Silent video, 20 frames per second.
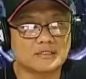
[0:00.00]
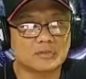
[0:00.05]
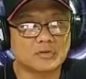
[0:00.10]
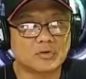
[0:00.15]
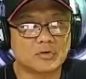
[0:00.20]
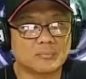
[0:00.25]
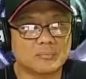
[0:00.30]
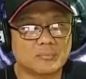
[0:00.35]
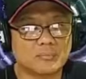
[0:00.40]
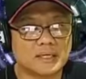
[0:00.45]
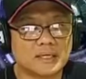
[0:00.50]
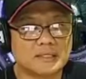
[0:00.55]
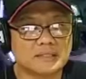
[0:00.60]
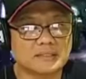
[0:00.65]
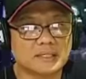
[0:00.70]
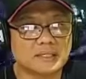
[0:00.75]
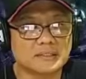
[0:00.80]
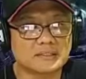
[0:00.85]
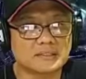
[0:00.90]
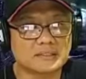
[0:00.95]
resiko
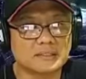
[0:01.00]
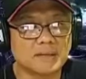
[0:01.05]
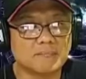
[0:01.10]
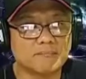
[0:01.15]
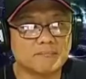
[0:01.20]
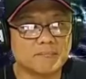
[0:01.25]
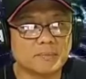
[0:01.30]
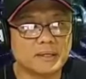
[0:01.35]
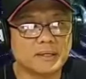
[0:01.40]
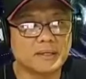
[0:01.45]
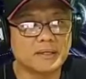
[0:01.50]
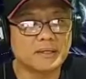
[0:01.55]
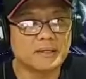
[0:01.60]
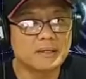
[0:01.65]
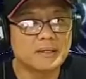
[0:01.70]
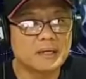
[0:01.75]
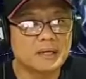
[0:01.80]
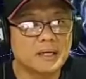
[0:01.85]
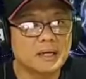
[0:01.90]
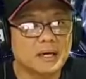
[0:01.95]
bergeser sampai
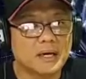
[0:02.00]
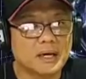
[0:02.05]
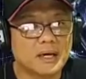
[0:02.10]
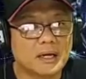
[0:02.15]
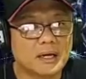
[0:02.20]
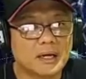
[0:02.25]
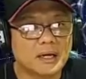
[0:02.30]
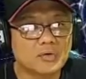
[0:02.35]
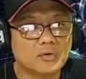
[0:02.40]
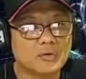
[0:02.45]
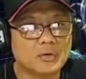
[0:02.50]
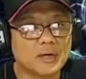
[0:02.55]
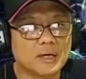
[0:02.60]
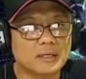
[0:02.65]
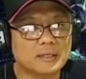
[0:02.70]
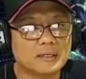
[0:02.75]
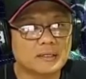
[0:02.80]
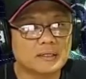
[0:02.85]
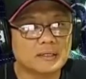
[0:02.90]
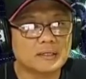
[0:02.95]

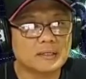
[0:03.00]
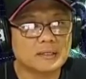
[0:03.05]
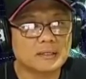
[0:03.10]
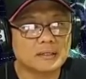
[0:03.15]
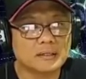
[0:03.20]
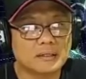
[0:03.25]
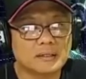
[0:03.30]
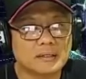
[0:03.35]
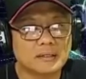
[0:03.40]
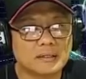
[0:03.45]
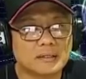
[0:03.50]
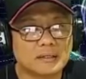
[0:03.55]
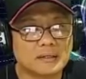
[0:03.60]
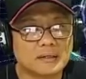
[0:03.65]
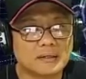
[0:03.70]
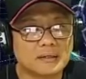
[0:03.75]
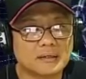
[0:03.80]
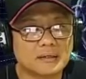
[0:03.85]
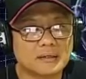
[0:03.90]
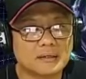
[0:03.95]
keluar
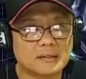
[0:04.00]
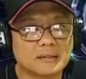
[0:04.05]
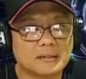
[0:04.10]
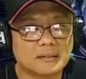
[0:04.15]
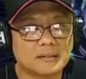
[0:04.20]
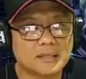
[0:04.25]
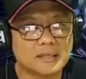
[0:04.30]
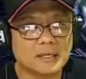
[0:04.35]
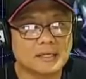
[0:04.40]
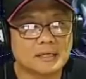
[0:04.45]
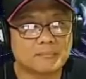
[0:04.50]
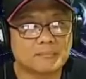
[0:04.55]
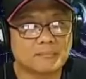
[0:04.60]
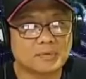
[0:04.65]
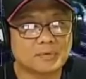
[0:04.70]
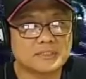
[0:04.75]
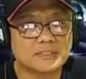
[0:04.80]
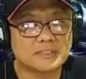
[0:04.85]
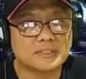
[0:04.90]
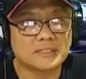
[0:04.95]
eh, dari
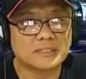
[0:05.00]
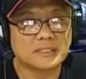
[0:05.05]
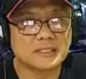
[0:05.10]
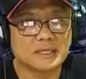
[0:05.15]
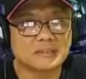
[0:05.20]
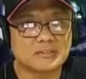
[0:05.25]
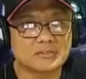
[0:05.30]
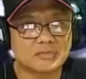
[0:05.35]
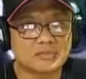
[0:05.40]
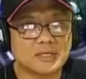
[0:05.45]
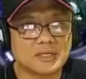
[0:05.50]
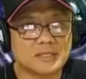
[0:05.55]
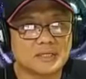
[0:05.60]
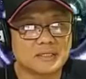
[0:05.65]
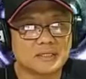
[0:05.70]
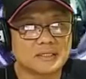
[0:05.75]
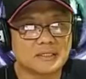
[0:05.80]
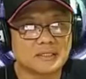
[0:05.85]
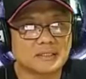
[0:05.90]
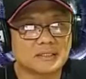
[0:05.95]
posisi yang sudah
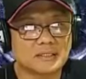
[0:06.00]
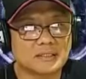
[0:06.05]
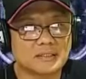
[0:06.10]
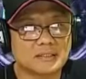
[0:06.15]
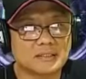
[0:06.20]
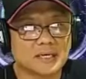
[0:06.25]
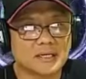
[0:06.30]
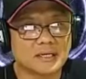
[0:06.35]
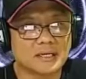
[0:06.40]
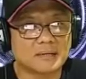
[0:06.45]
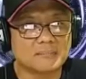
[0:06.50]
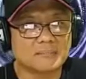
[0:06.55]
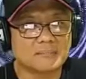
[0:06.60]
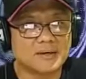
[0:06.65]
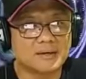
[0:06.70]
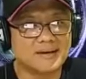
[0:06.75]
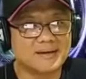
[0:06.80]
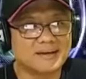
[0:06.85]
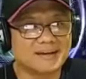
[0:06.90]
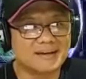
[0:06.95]
ditanam.
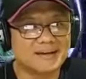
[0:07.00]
